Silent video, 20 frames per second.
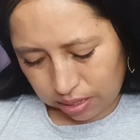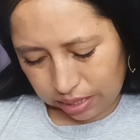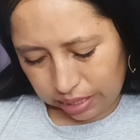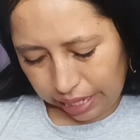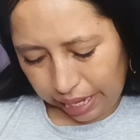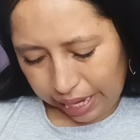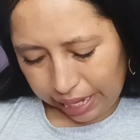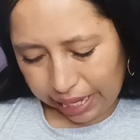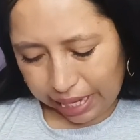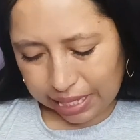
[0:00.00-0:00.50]

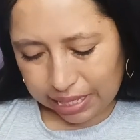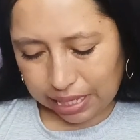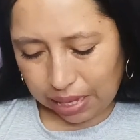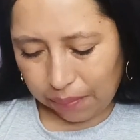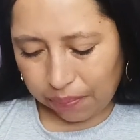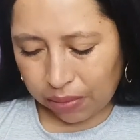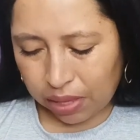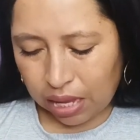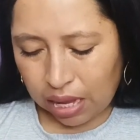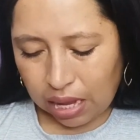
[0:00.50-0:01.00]
Sí, aquí
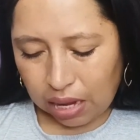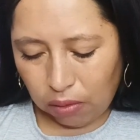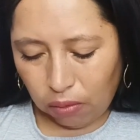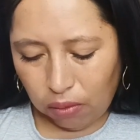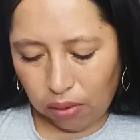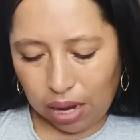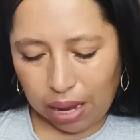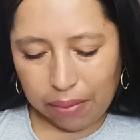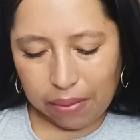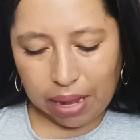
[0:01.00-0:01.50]
está.
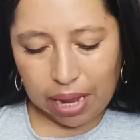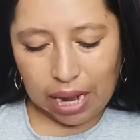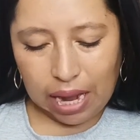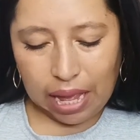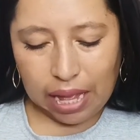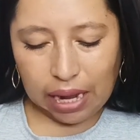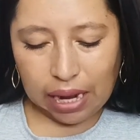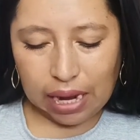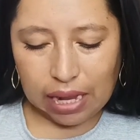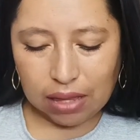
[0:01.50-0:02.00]
Un labial
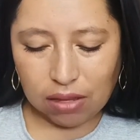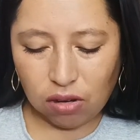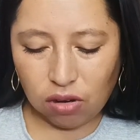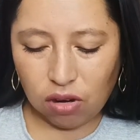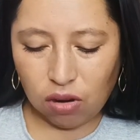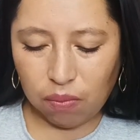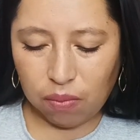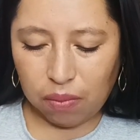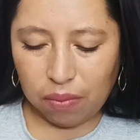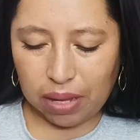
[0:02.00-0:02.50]
en el
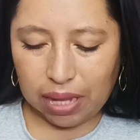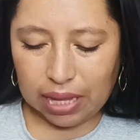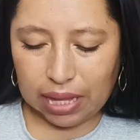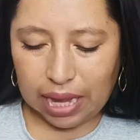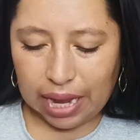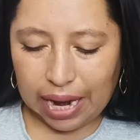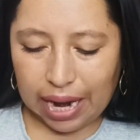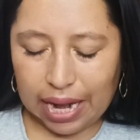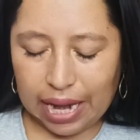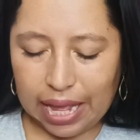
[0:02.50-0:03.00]
tono
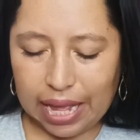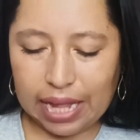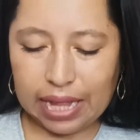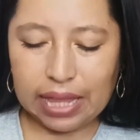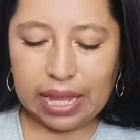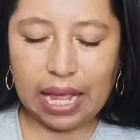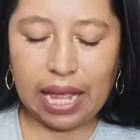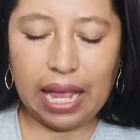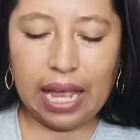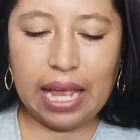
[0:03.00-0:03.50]
pimienta
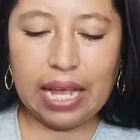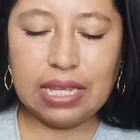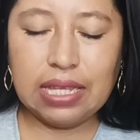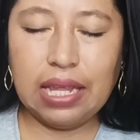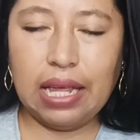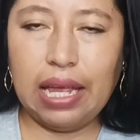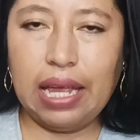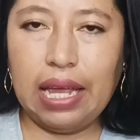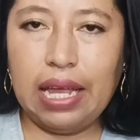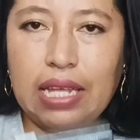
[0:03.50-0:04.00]
caliente.
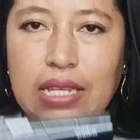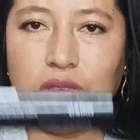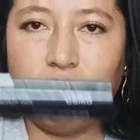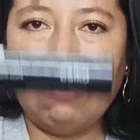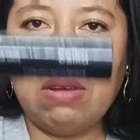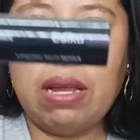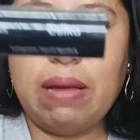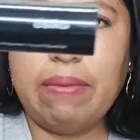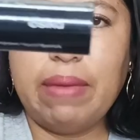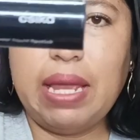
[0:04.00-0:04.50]
Este es
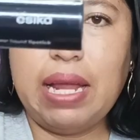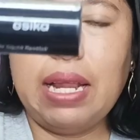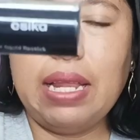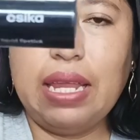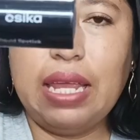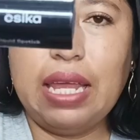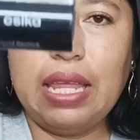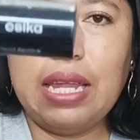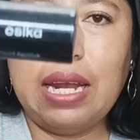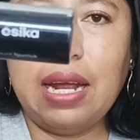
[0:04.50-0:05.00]
un
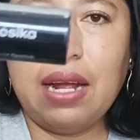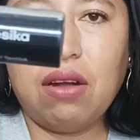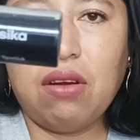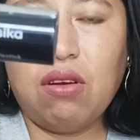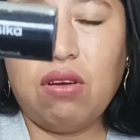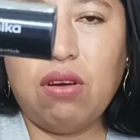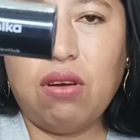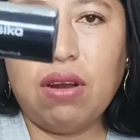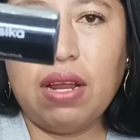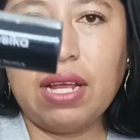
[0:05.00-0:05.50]
labial
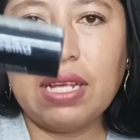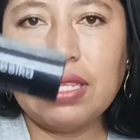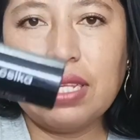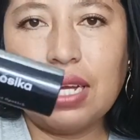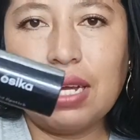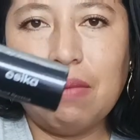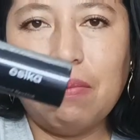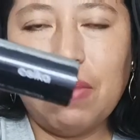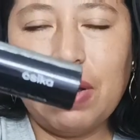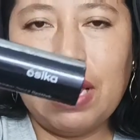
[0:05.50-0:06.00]
hidracolor. En
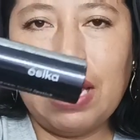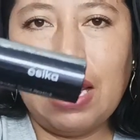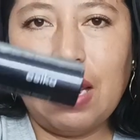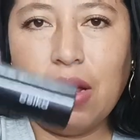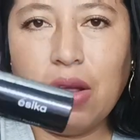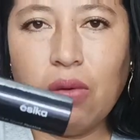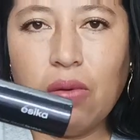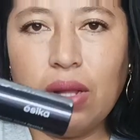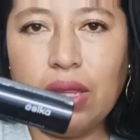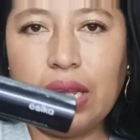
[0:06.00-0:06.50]
esta campaña
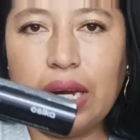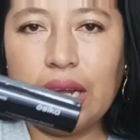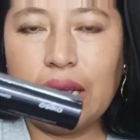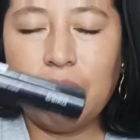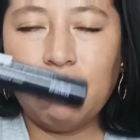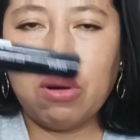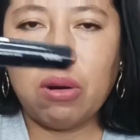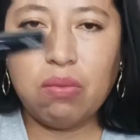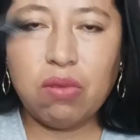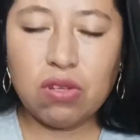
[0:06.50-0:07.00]
la encuentran
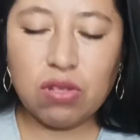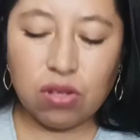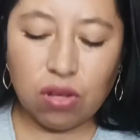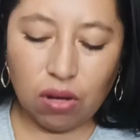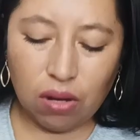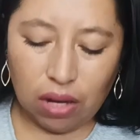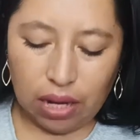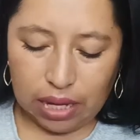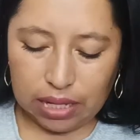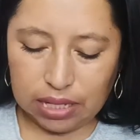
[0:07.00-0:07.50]
en
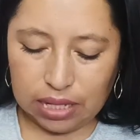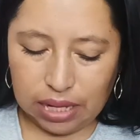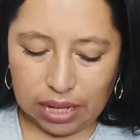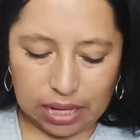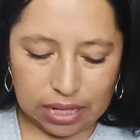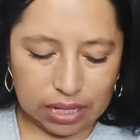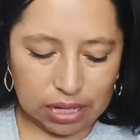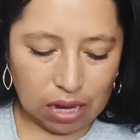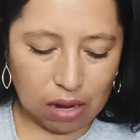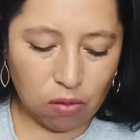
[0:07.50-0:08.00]
promoción. Así
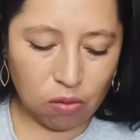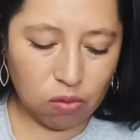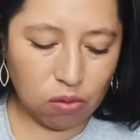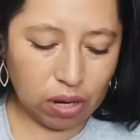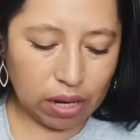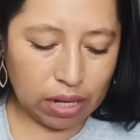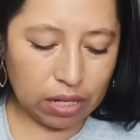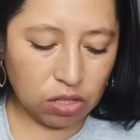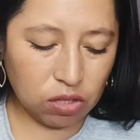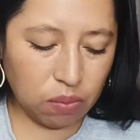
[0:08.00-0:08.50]
que si aún
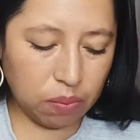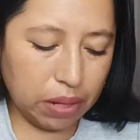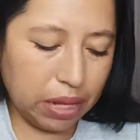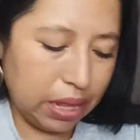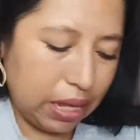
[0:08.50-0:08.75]
no han hecho